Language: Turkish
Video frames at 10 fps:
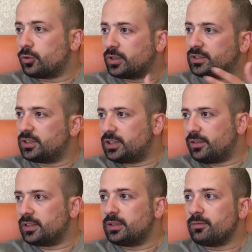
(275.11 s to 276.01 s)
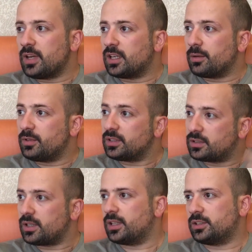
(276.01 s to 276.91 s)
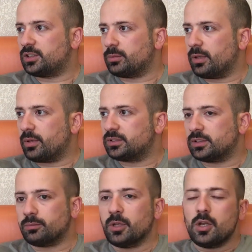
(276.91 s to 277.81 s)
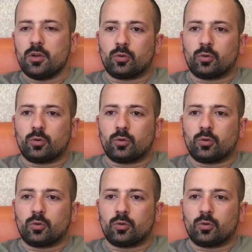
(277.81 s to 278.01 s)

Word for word: çok hızlı çevirdim ve akabinde data araştırmaya başladım. Hı hı.